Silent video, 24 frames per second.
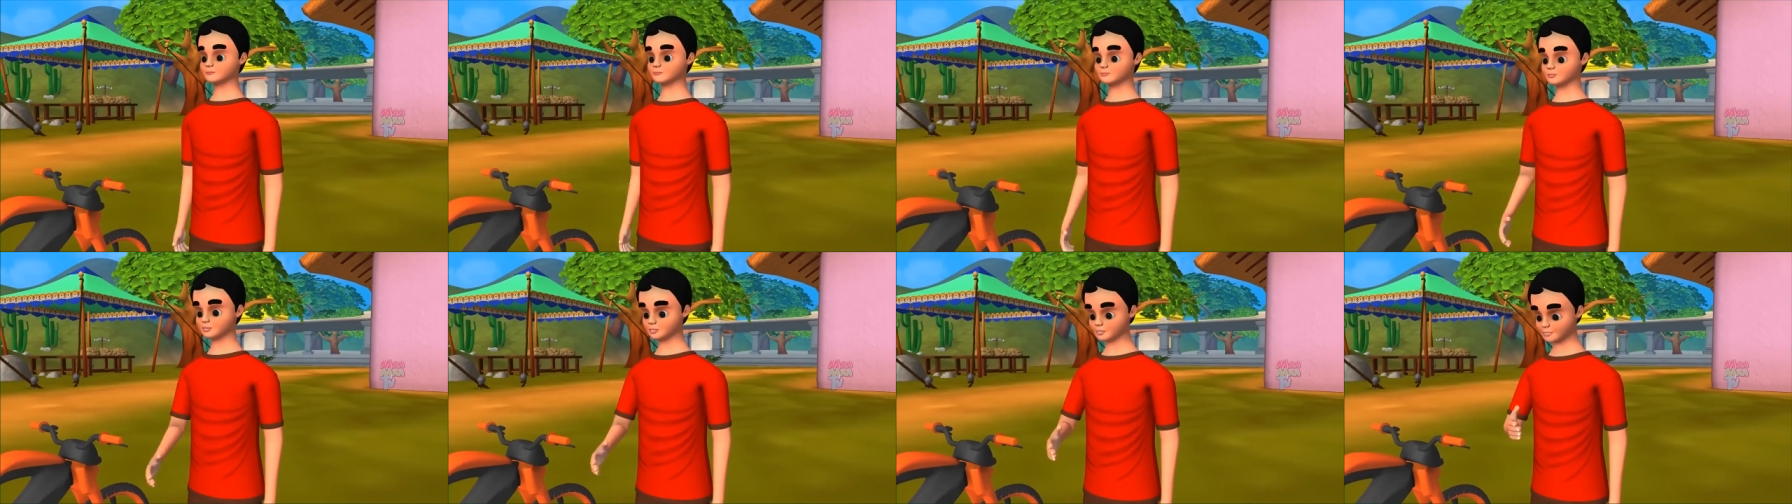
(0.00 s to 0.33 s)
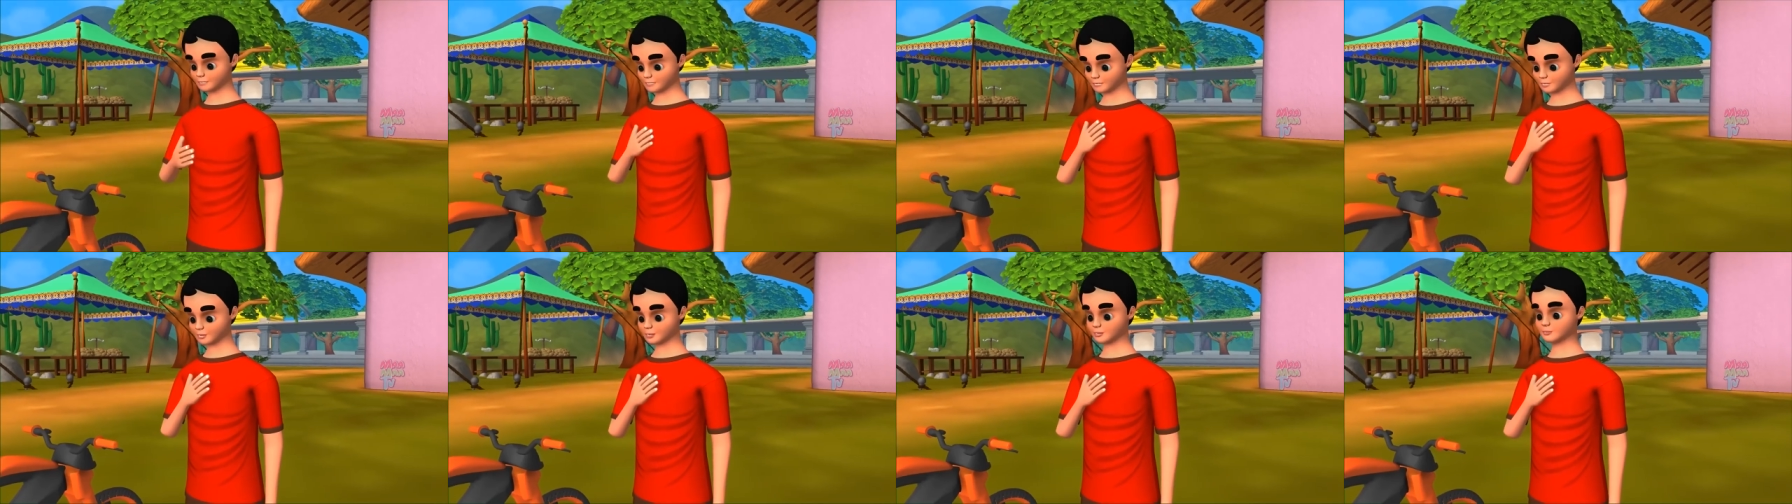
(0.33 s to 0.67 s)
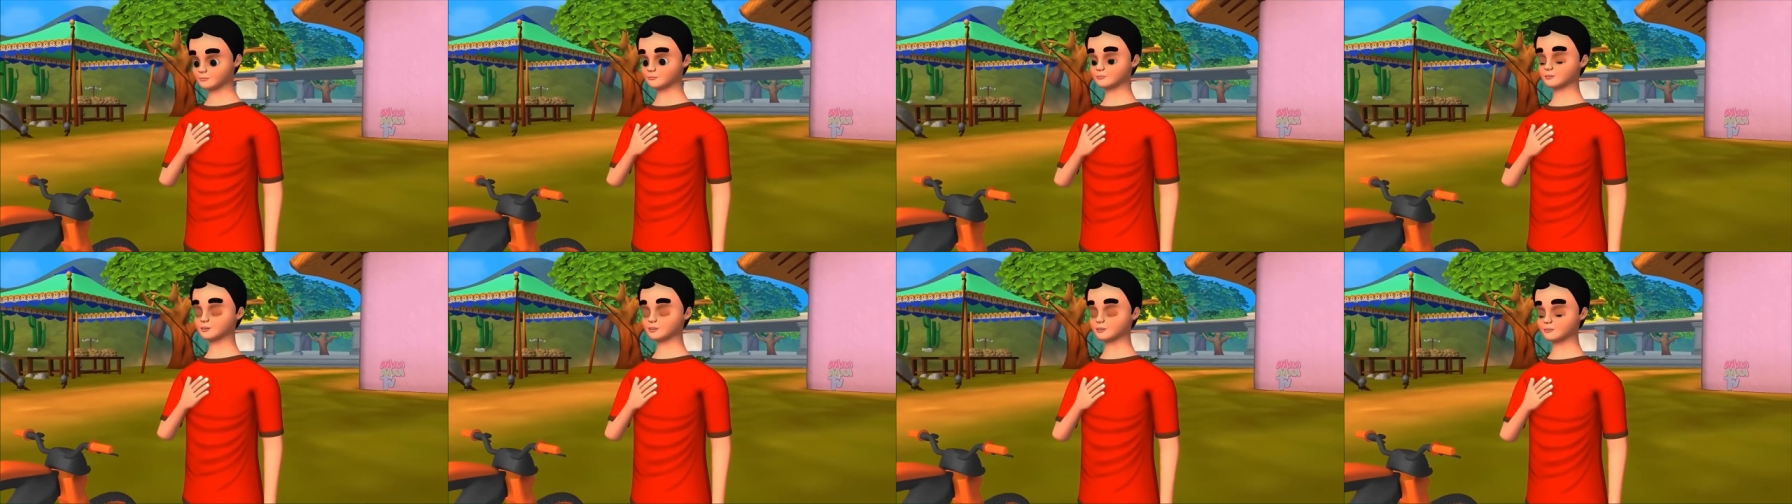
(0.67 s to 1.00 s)
मेरे
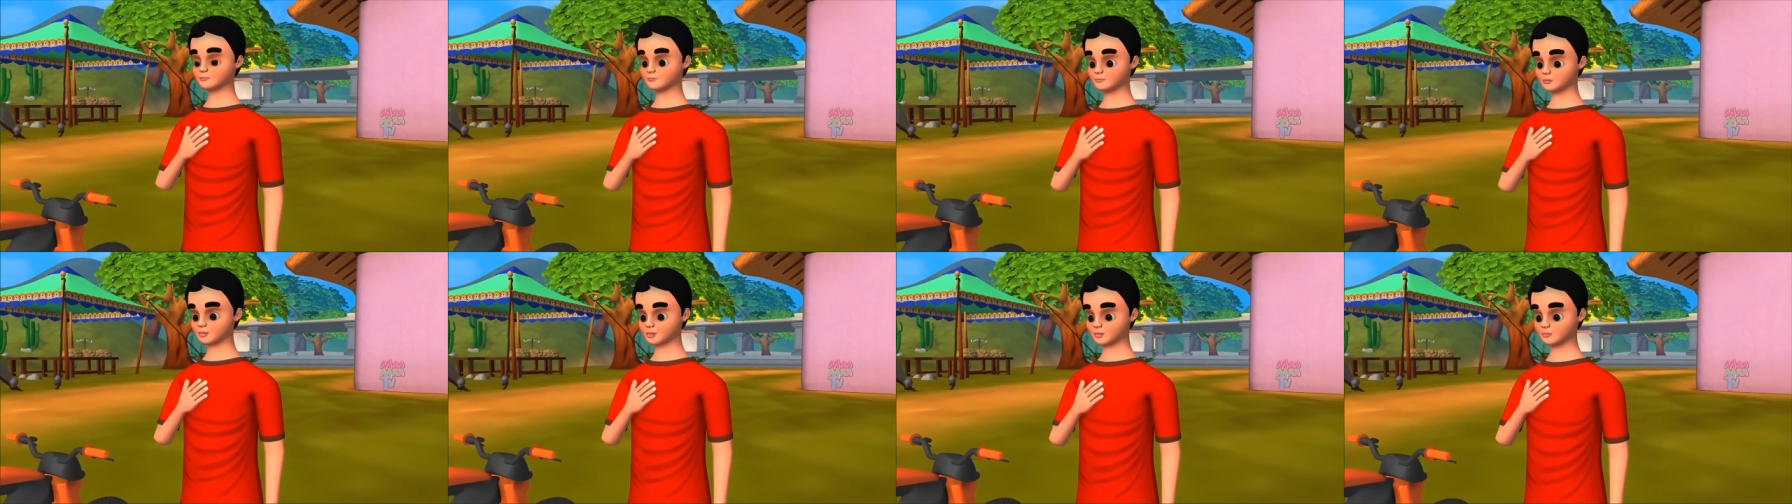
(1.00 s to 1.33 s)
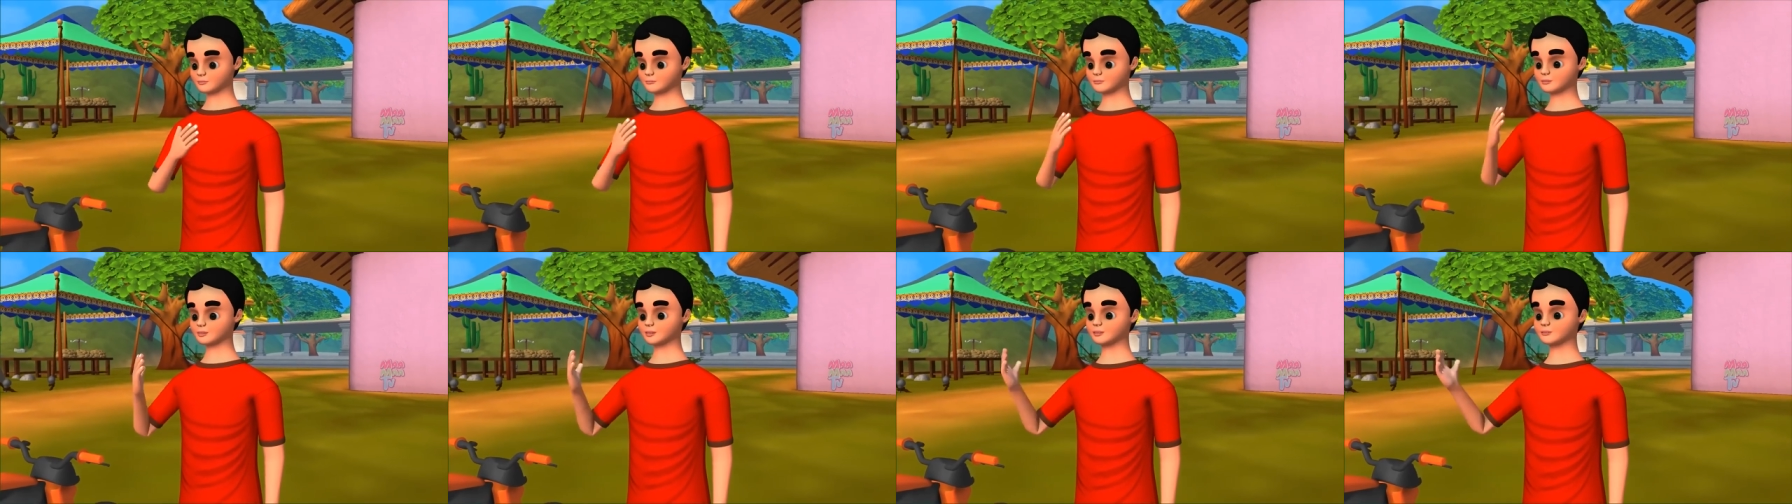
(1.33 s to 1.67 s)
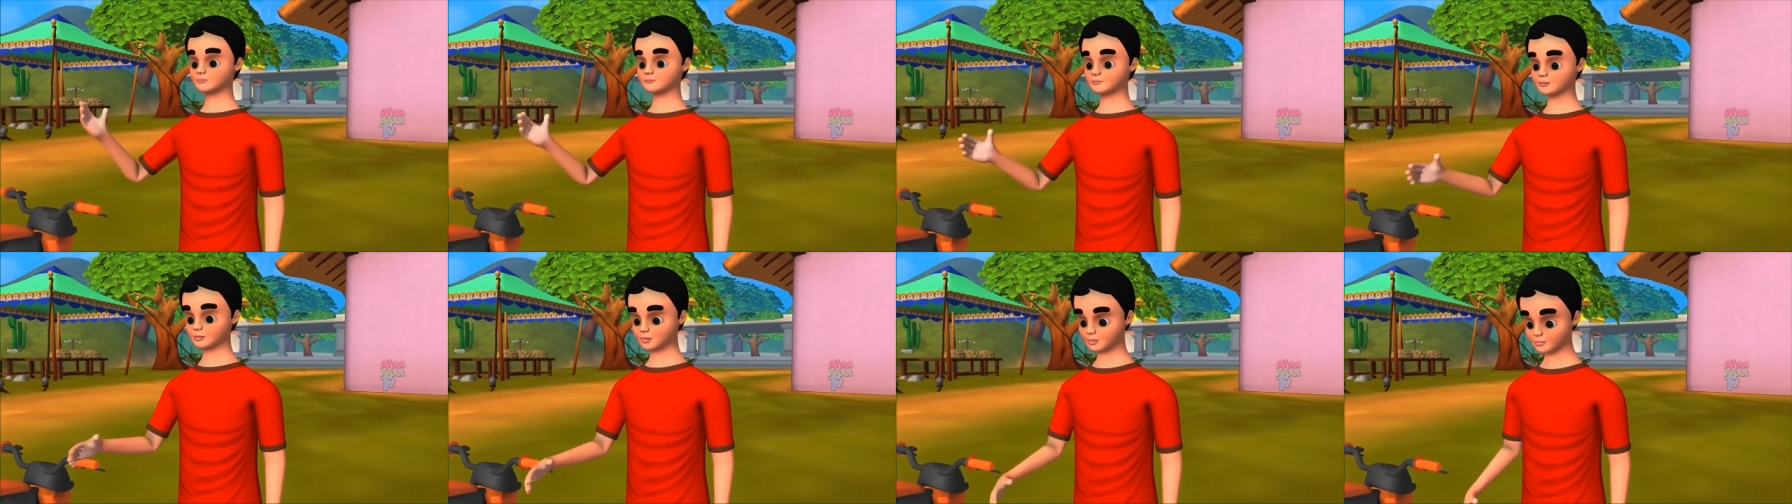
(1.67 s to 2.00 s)
पिताजी ने मुझे बिजली
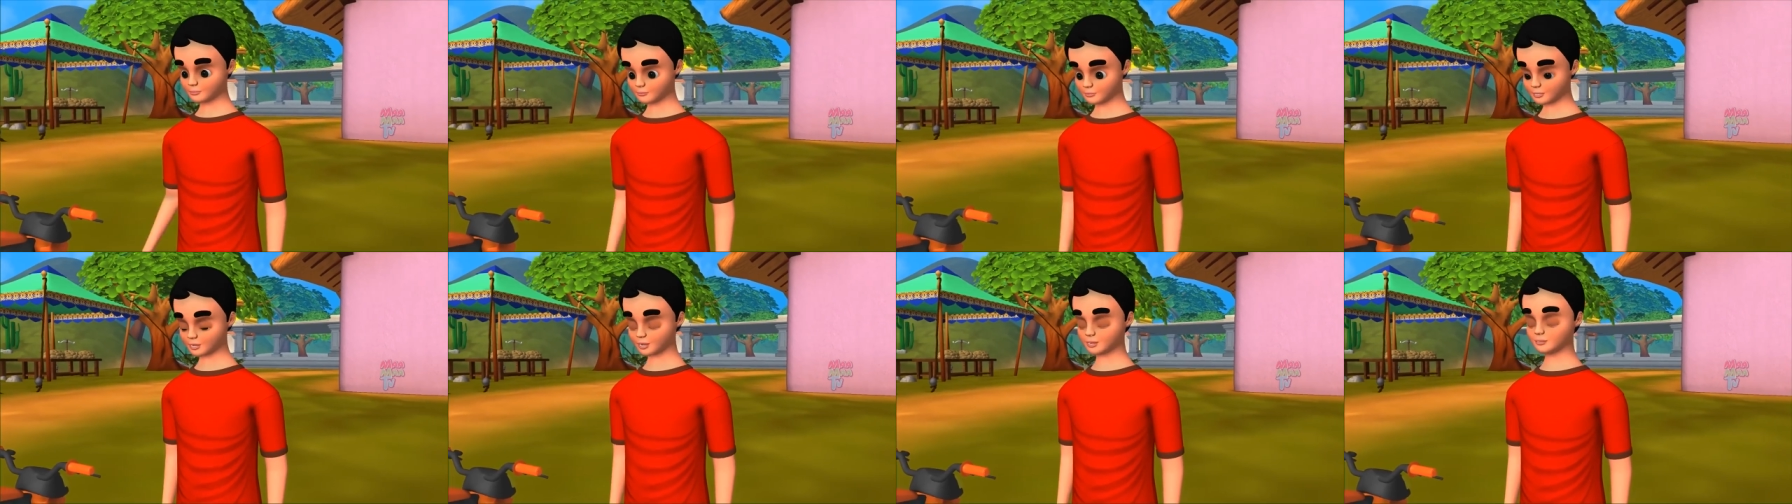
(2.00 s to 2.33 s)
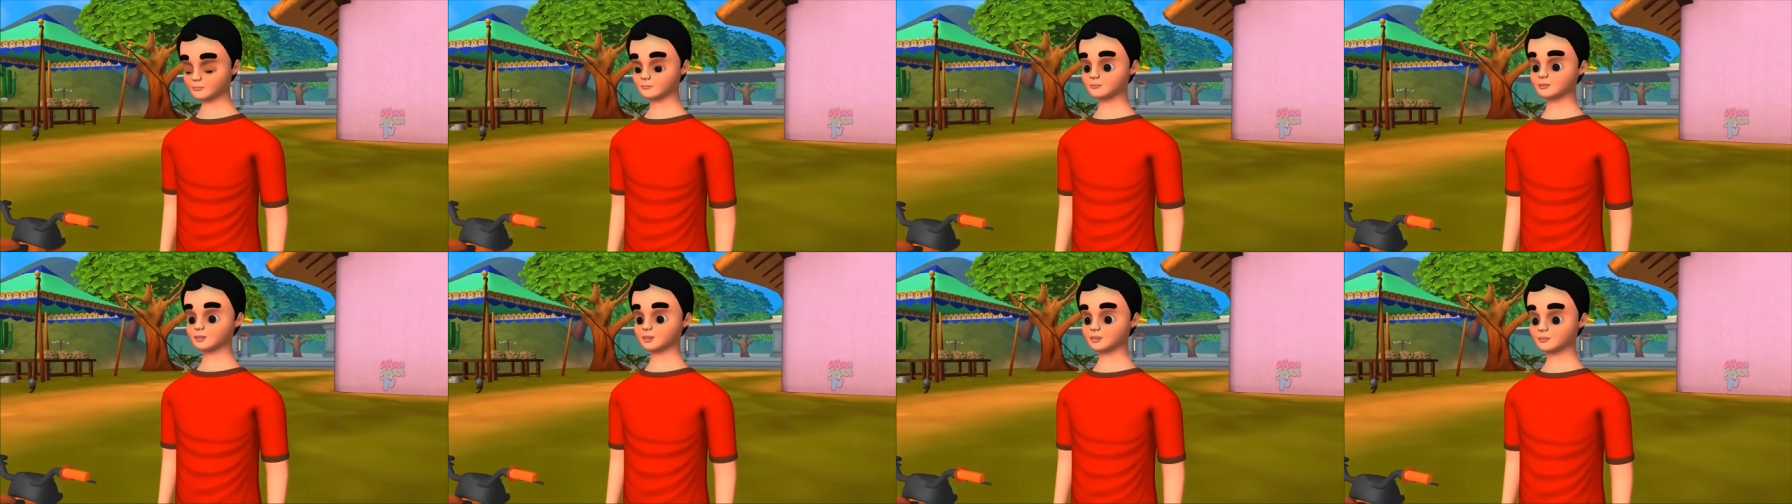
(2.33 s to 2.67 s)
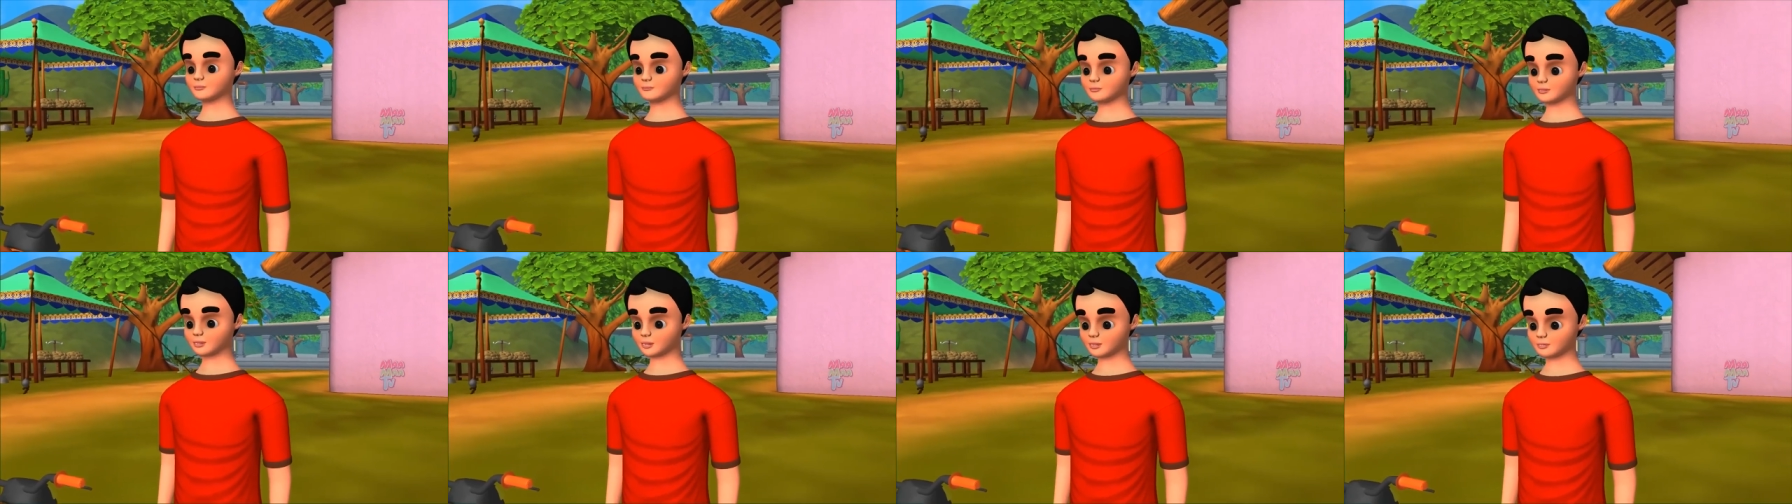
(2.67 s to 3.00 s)
चोरी करना सिखा
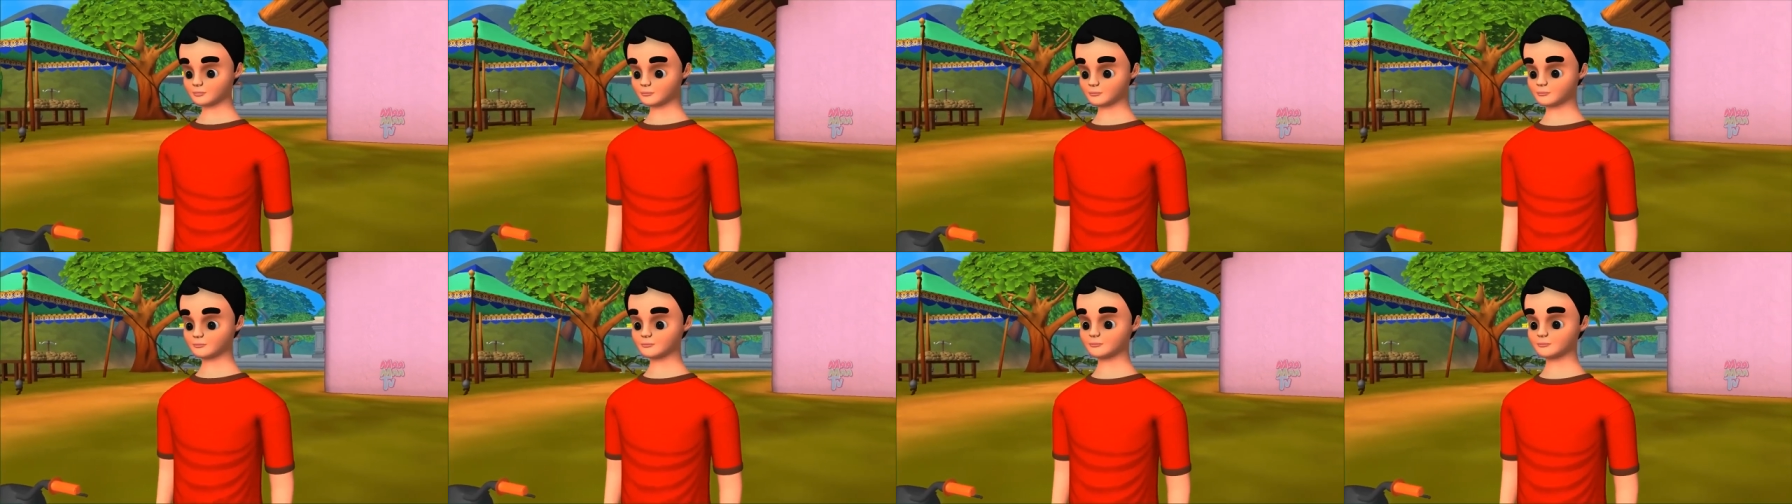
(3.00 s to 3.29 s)
दिया है